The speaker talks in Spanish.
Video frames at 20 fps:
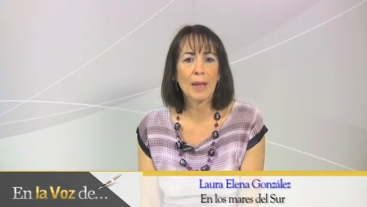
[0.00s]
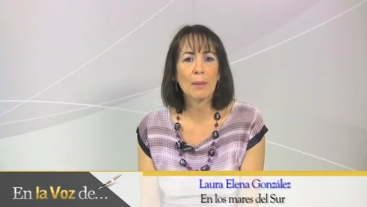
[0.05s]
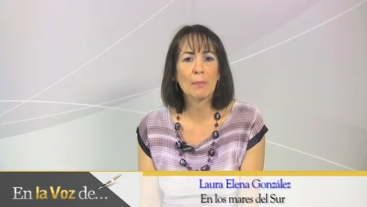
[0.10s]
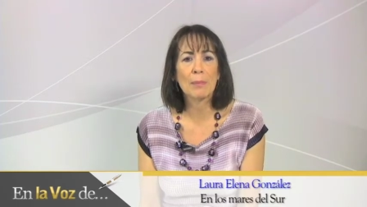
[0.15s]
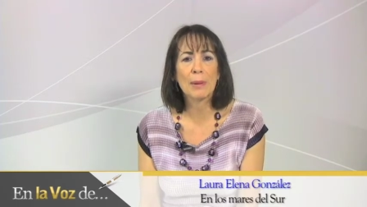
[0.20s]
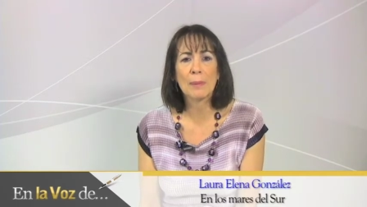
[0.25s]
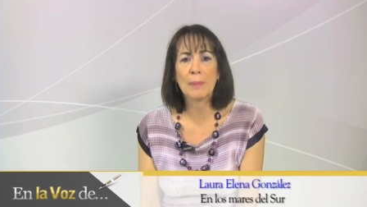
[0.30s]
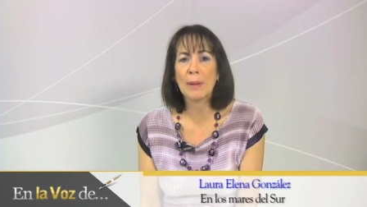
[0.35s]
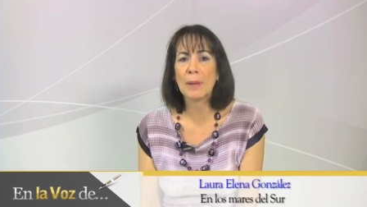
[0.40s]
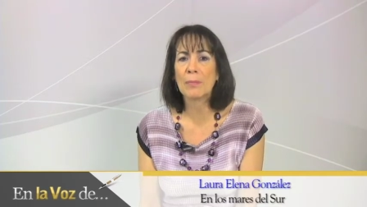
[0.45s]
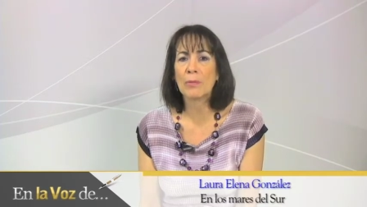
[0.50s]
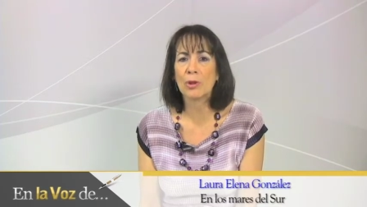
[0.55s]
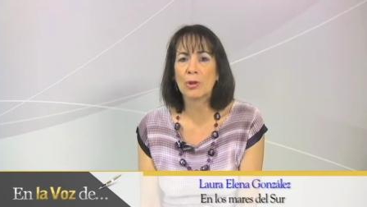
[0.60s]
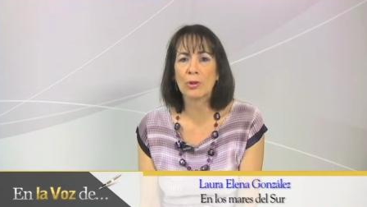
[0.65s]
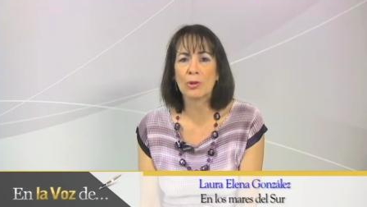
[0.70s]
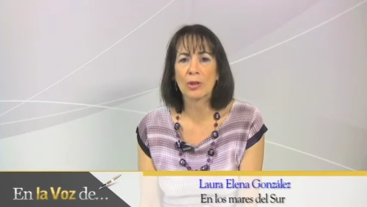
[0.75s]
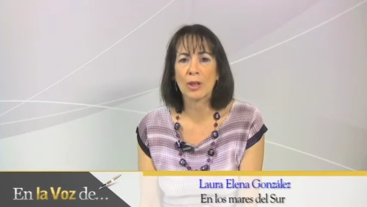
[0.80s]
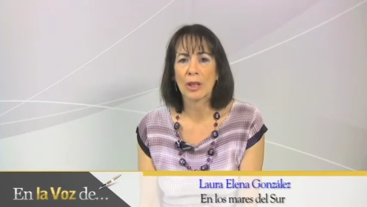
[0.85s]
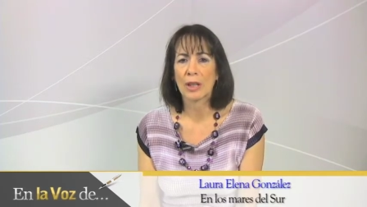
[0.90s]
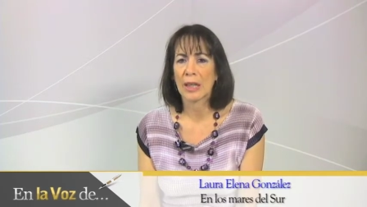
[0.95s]

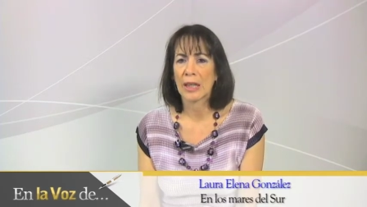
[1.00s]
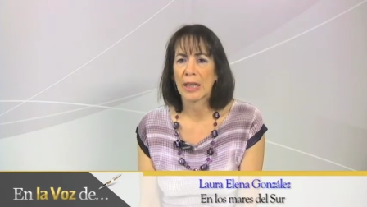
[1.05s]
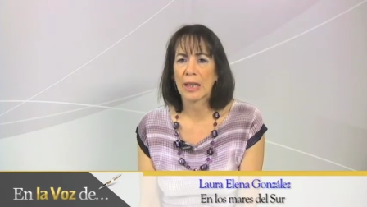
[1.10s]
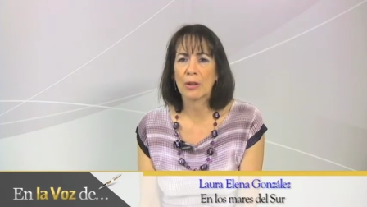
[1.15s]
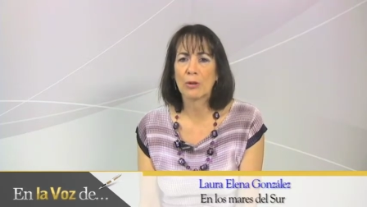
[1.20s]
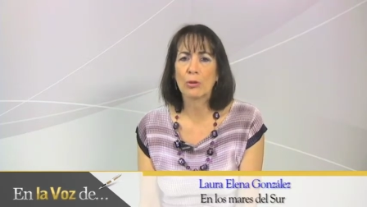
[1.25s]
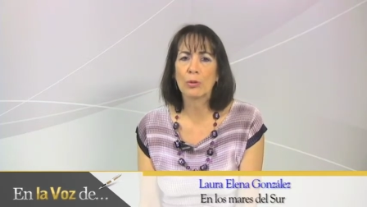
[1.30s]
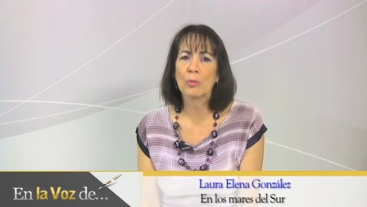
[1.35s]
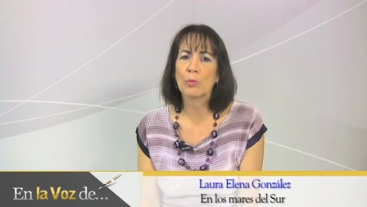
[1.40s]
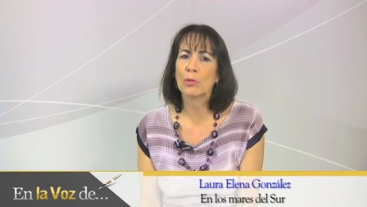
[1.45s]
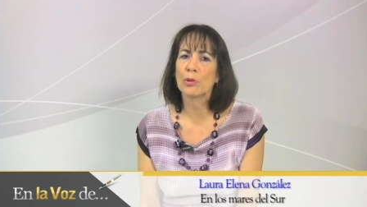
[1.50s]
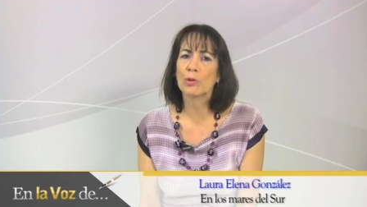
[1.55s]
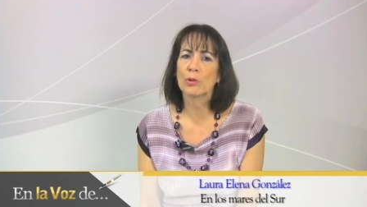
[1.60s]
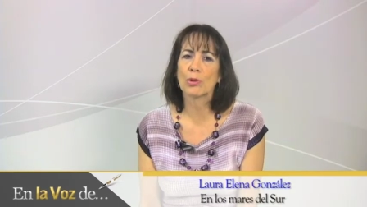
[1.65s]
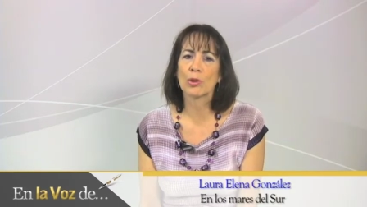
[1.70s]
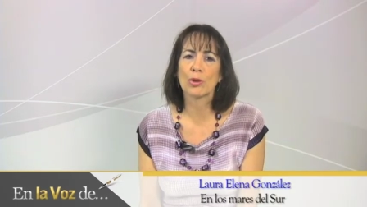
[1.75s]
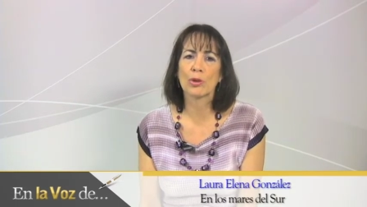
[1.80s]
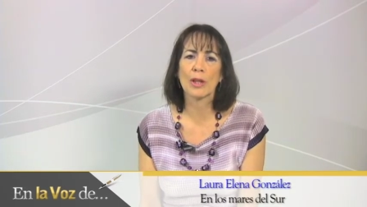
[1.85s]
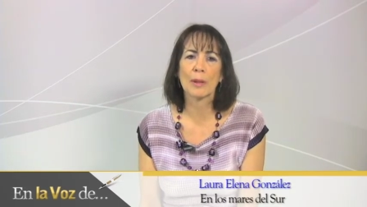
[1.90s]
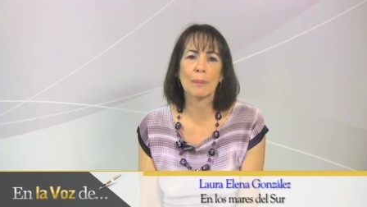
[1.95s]
Vivimos en un
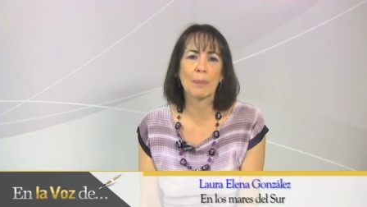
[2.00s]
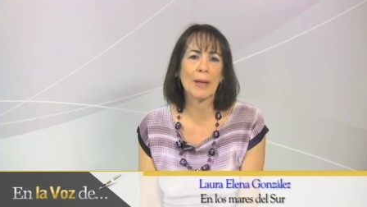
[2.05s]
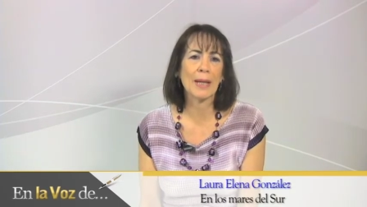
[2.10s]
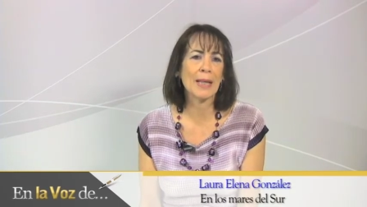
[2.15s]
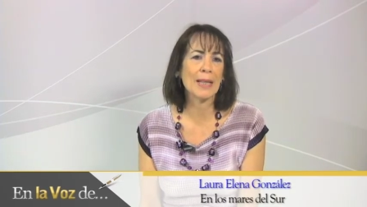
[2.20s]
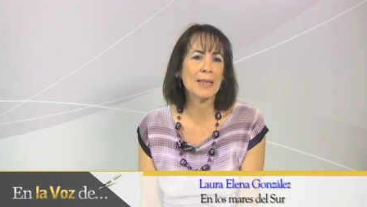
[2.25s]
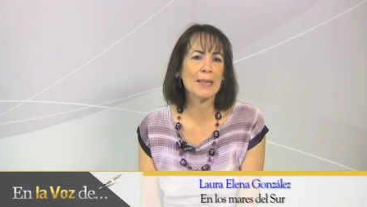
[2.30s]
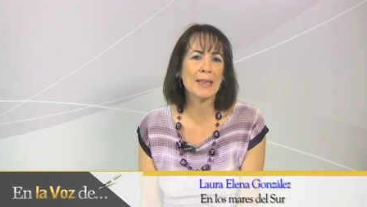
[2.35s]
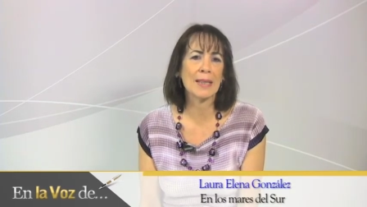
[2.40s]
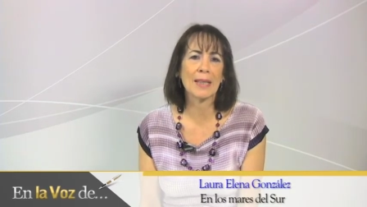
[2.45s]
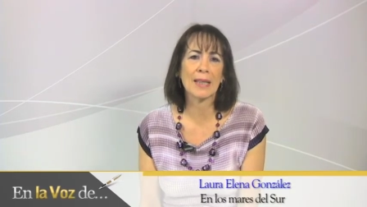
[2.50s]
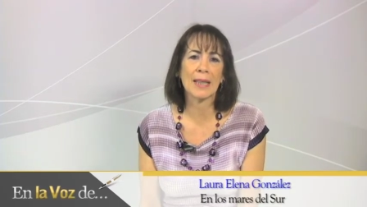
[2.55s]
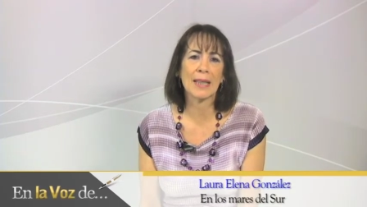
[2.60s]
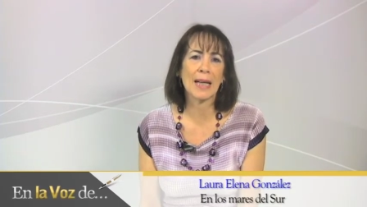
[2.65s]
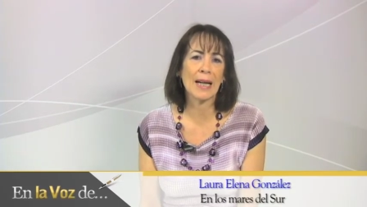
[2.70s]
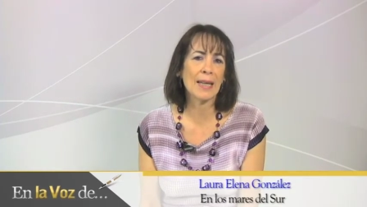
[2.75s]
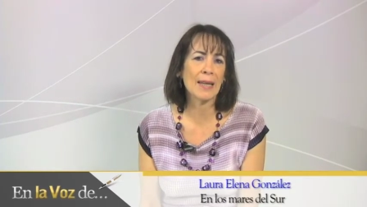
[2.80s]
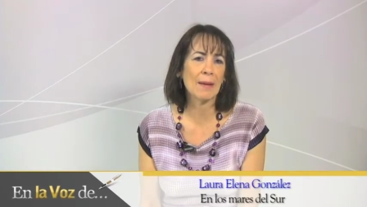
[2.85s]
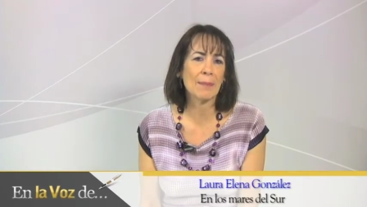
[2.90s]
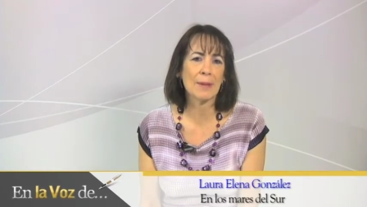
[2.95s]
mundo que parece
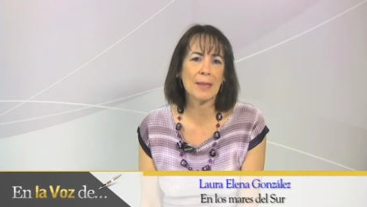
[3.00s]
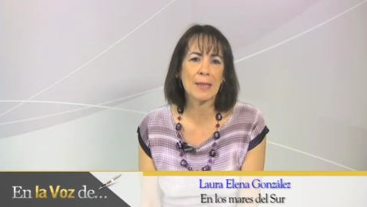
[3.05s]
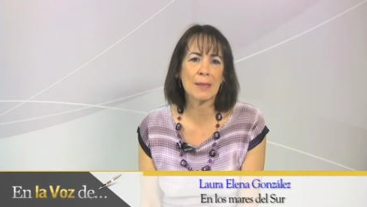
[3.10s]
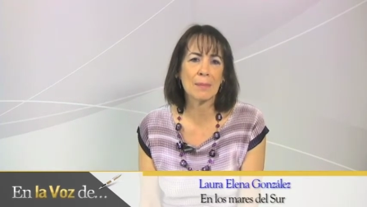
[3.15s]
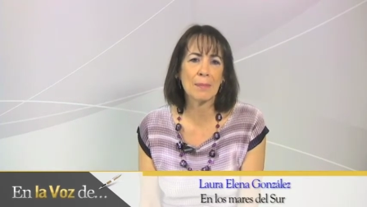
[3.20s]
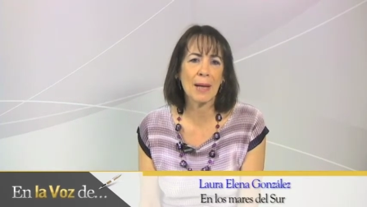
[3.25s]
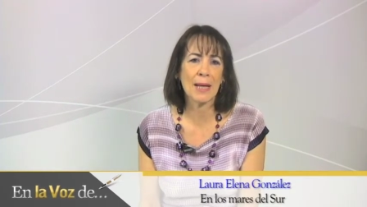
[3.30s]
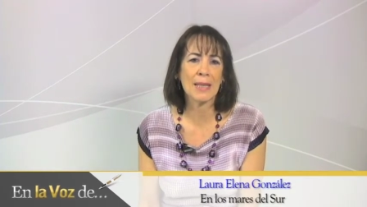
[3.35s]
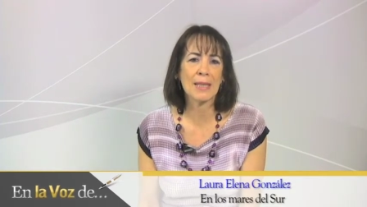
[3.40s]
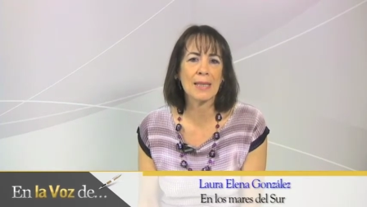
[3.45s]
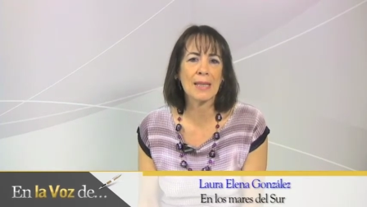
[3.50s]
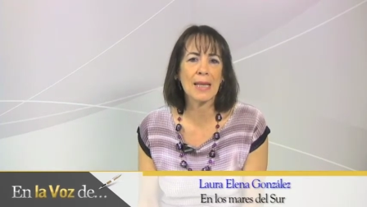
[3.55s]
cada vez más